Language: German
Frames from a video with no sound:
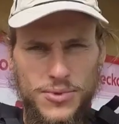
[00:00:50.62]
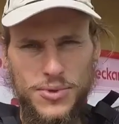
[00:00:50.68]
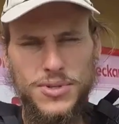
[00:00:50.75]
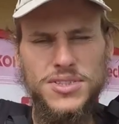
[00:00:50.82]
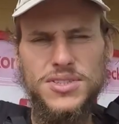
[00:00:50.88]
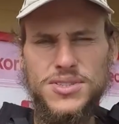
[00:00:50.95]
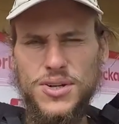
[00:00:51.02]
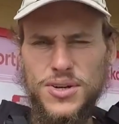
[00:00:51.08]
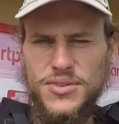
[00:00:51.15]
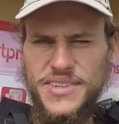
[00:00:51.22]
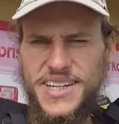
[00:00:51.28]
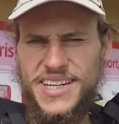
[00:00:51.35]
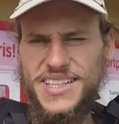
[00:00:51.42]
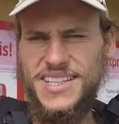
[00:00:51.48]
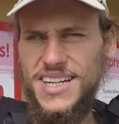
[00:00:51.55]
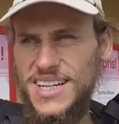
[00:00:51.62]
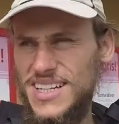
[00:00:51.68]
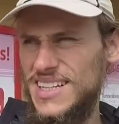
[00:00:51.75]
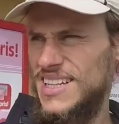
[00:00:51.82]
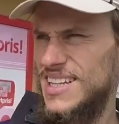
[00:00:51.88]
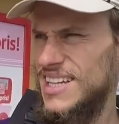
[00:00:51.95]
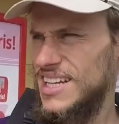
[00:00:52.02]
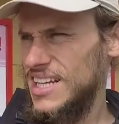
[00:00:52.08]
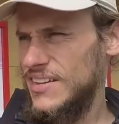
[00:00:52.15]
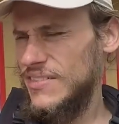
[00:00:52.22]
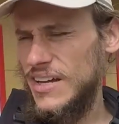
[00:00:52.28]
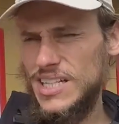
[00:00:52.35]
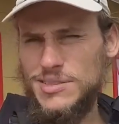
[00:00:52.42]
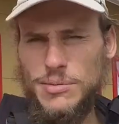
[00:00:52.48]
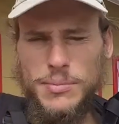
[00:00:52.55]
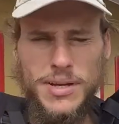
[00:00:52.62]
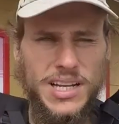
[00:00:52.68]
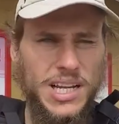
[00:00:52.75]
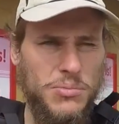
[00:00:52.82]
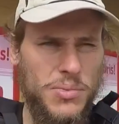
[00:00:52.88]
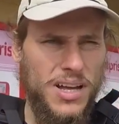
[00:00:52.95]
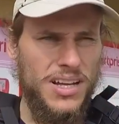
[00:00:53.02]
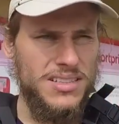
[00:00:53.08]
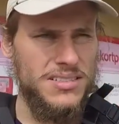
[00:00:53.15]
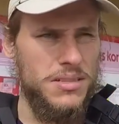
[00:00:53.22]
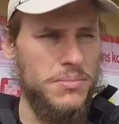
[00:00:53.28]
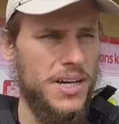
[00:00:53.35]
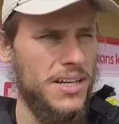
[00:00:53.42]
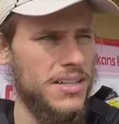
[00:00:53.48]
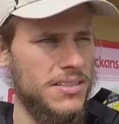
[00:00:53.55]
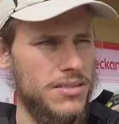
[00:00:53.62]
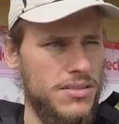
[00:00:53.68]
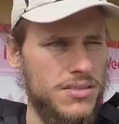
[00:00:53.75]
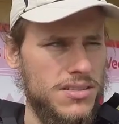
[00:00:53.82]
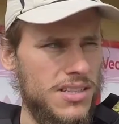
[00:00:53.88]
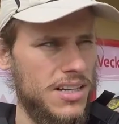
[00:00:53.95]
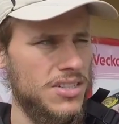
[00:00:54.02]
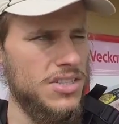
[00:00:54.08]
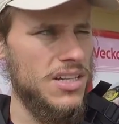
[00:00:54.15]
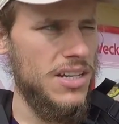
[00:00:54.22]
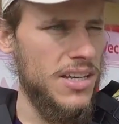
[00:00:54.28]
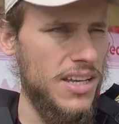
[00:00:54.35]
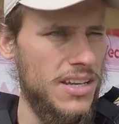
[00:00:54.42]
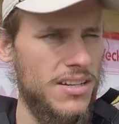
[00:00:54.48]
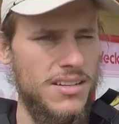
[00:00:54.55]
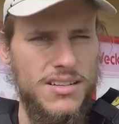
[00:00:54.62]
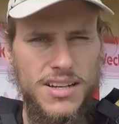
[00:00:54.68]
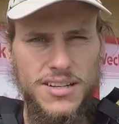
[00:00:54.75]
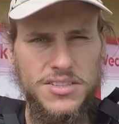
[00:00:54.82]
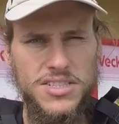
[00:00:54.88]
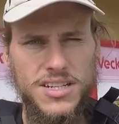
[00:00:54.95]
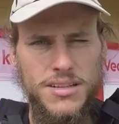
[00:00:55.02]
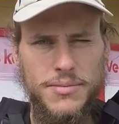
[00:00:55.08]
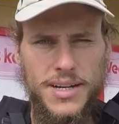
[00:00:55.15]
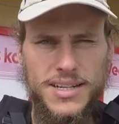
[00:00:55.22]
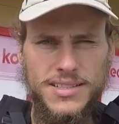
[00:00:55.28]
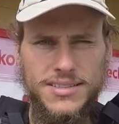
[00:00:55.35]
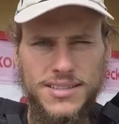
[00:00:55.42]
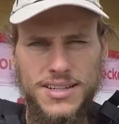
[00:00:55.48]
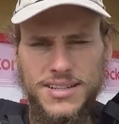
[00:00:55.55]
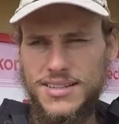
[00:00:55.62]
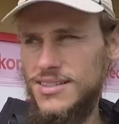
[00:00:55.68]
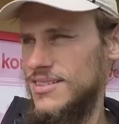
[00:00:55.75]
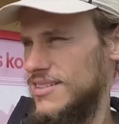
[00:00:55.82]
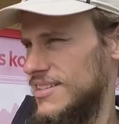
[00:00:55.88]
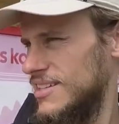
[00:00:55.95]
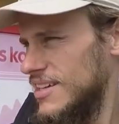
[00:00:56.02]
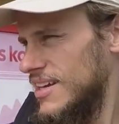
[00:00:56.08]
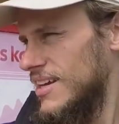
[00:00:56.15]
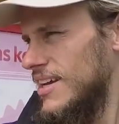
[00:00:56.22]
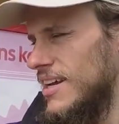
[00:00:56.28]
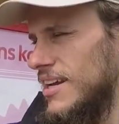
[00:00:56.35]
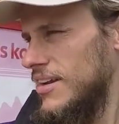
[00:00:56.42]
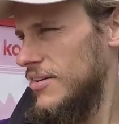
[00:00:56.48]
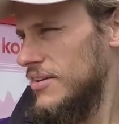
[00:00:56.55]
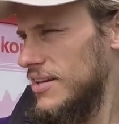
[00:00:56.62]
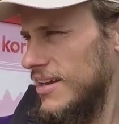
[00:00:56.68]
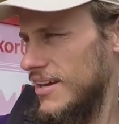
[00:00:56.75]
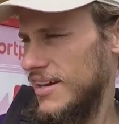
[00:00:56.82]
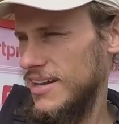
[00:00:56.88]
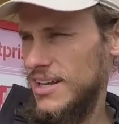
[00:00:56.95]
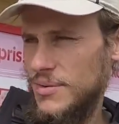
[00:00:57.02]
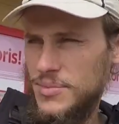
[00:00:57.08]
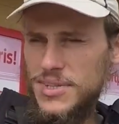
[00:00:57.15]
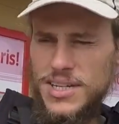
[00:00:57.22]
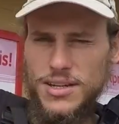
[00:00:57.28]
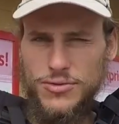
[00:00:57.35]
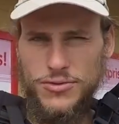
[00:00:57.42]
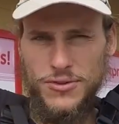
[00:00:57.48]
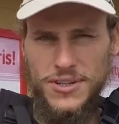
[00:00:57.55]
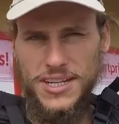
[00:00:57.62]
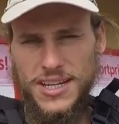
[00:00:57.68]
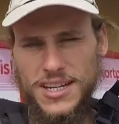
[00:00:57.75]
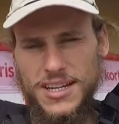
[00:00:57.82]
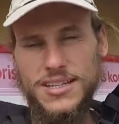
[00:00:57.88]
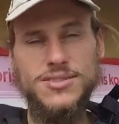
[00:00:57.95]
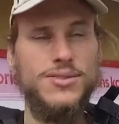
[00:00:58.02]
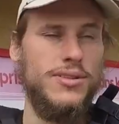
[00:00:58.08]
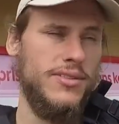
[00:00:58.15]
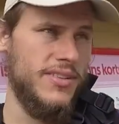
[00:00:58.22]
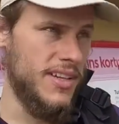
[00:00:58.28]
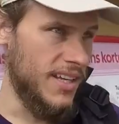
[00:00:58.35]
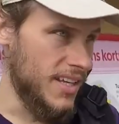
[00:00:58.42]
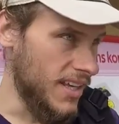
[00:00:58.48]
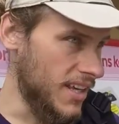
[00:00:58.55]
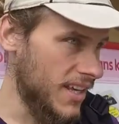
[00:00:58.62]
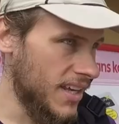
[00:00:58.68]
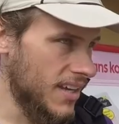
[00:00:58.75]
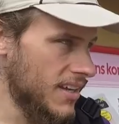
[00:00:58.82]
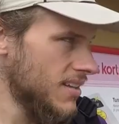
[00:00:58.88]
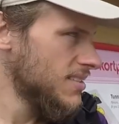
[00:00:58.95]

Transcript: Und doch wieder hier. Ich war erst beim anderen Markt, die meinten, ich soll zur Tankstelle gehen. Die Tankstelle meinte dann hin und her, die haben mich telefoniert, dann sollte ich wieder hier hingehen.